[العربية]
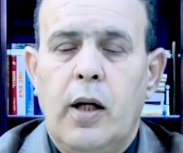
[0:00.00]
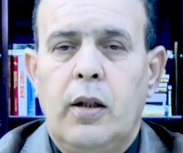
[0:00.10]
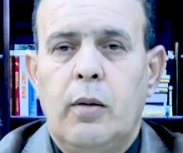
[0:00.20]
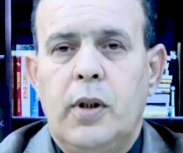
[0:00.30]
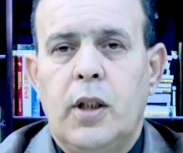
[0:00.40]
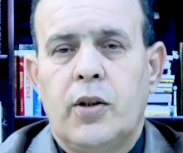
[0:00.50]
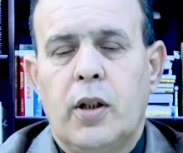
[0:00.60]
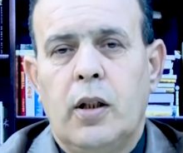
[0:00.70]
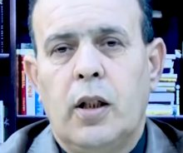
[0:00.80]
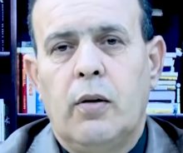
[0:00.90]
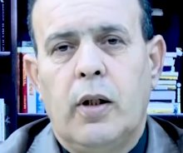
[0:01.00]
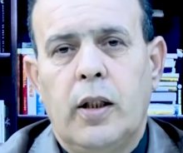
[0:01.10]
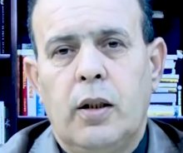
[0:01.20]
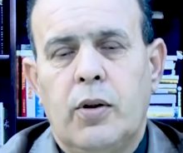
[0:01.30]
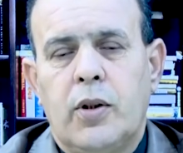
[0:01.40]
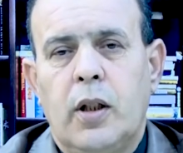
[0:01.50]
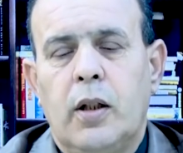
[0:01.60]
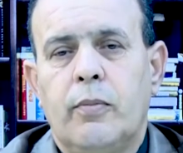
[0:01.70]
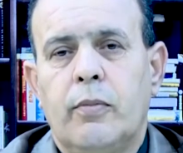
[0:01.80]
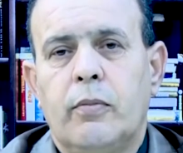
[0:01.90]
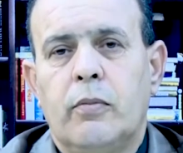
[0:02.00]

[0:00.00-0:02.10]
النبي صلى الله عليه وسلم